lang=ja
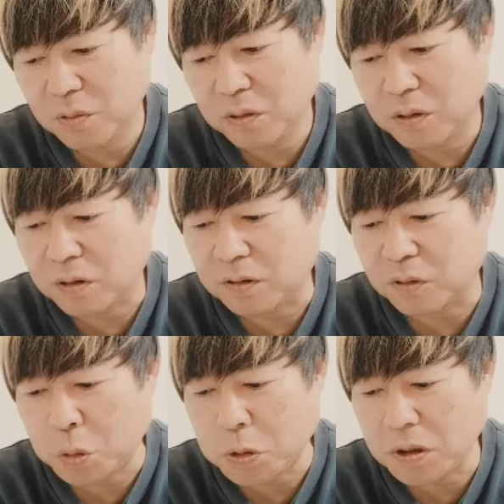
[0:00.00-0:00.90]
折原さ
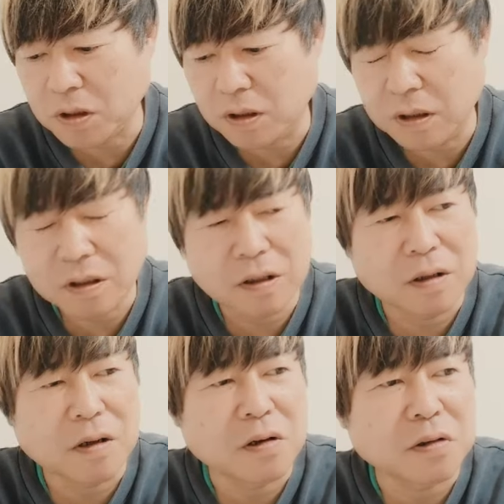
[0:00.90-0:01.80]
んとこに
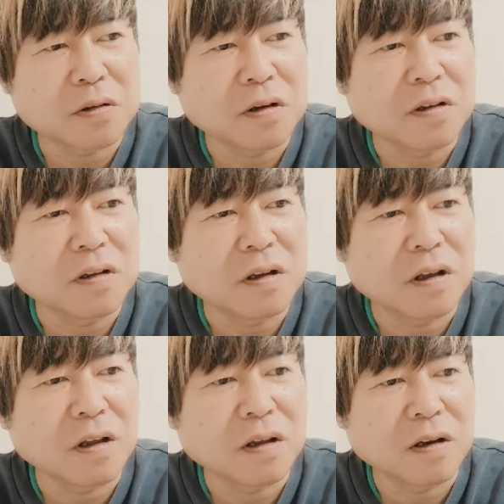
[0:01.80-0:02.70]
連絡が行っ
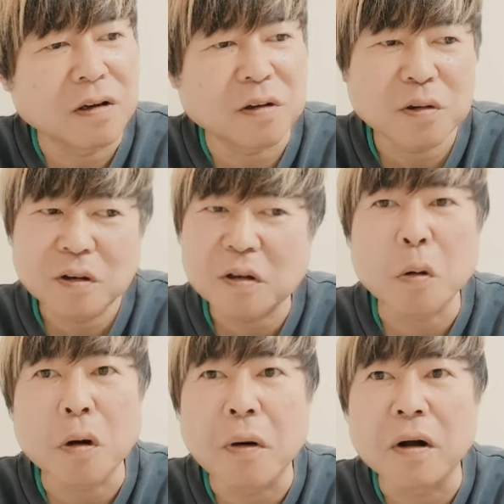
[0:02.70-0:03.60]
て、連絡が行っ
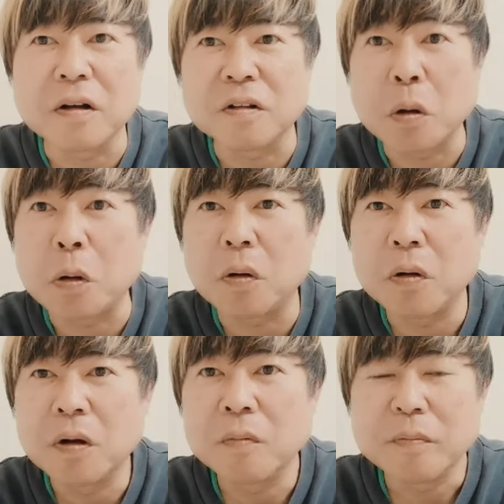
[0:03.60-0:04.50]
たのかわかんないですけど、
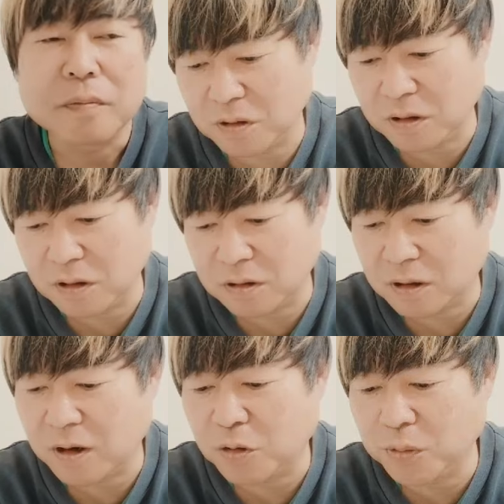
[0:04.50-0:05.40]
うん、
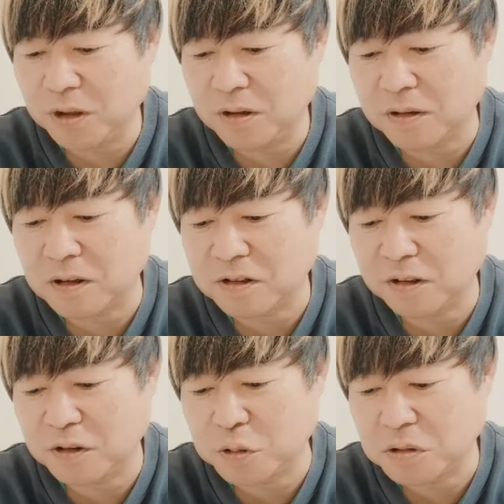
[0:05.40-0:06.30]
垂れ込み行って晒し
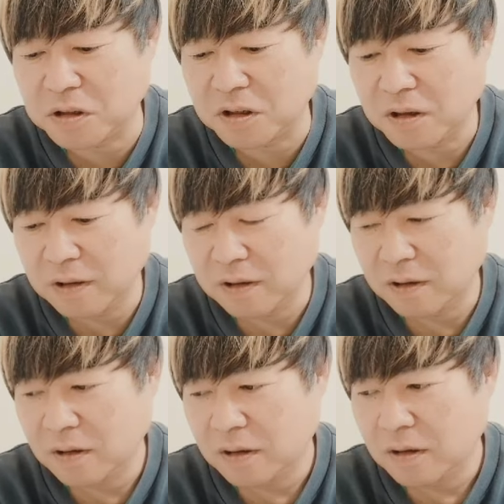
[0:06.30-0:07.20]
たんでしょうし、
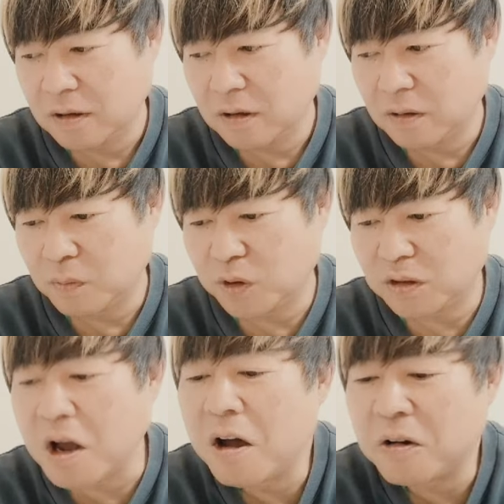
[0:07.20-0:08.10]

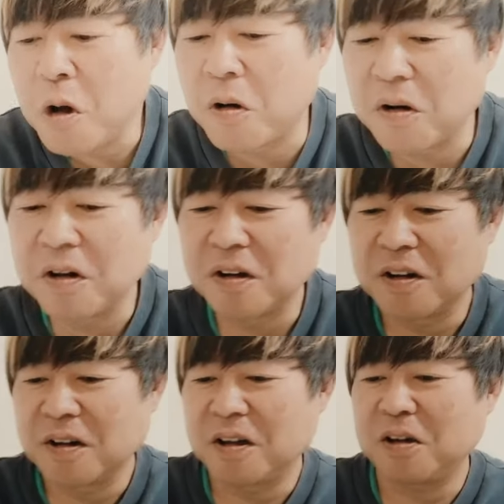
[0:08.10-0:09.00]
まっちゃんの
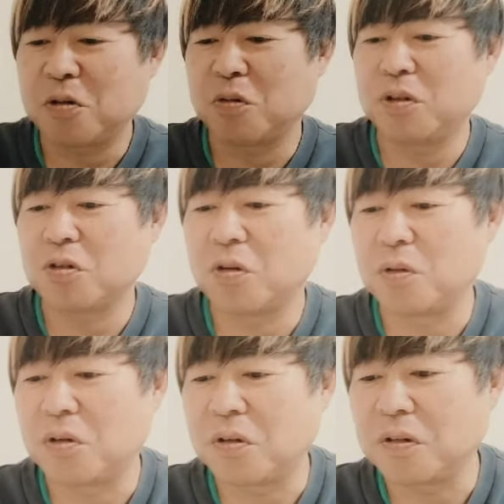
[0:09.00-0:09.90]
A 子 B 子
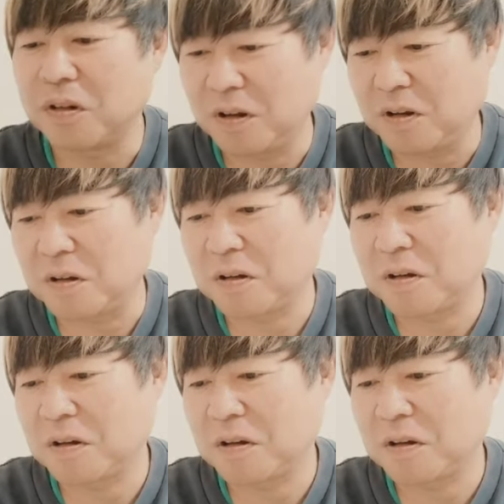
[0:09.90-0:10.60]
もね、